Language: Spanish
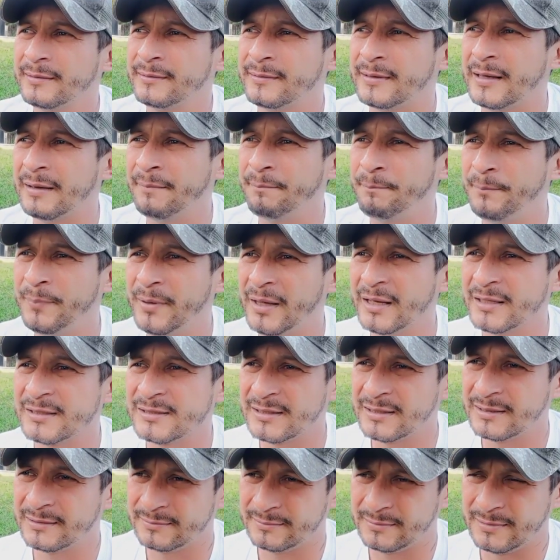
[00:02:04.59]
¿Qué
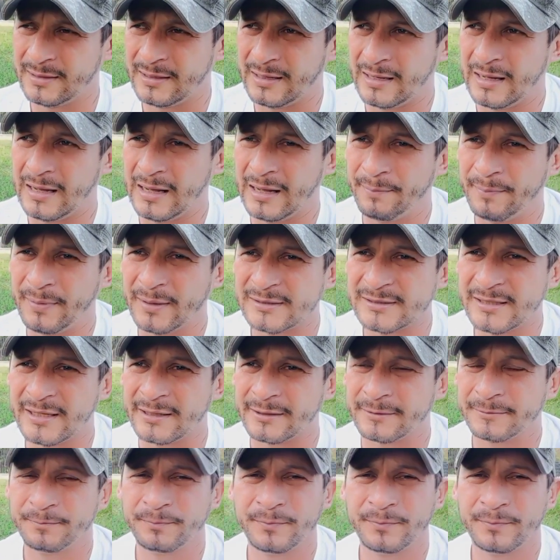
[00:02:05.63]
empieza a pasar?